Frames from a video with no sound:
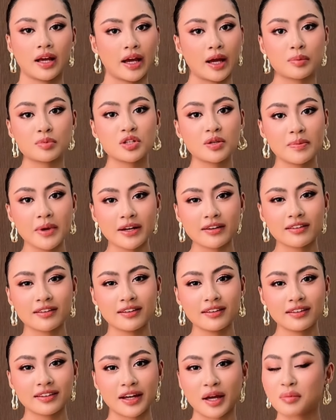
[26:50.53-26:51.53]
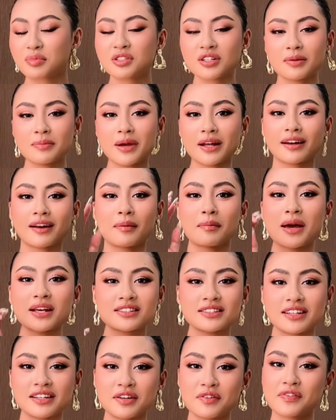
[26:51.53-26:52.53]
em chưa biết nữa em chưa biết là
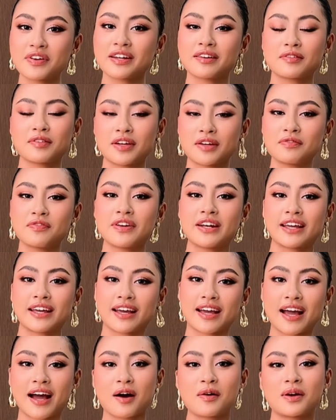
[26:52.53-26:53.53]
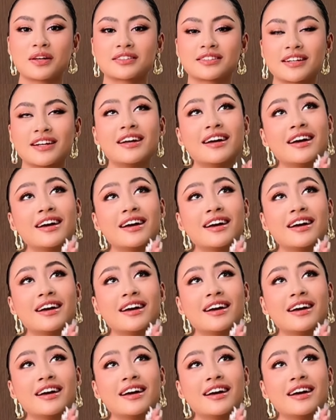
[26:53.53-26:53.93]
best evening gown là sẽ